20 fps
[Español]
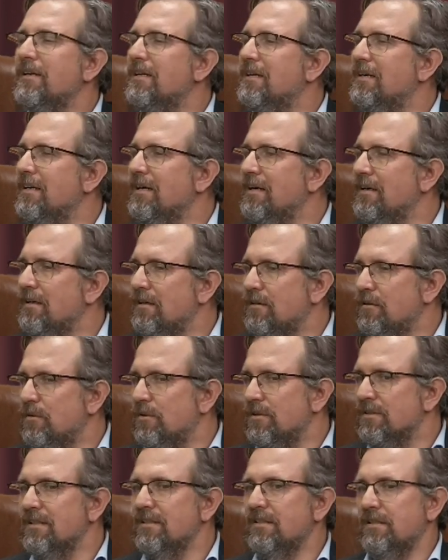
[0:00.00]
para
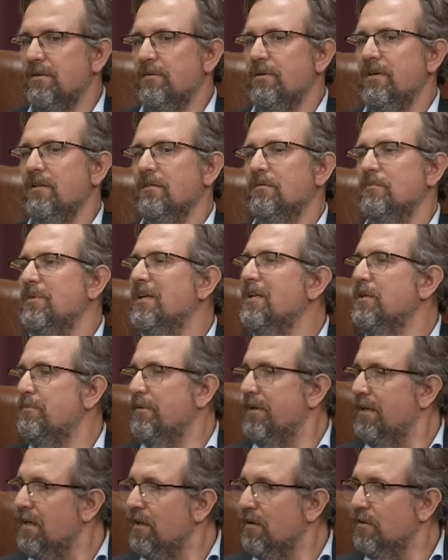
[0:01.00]
antes bien, bien
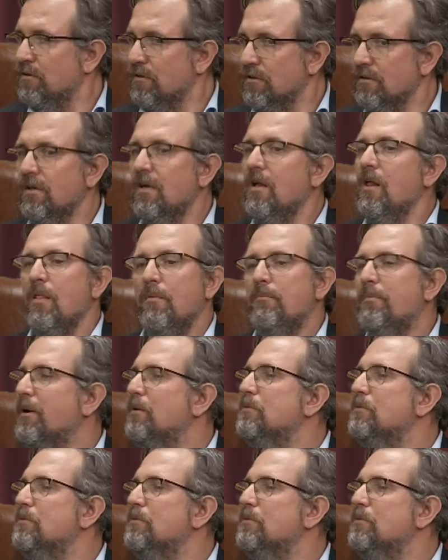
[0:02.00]
inspirado, ¿no? Claro.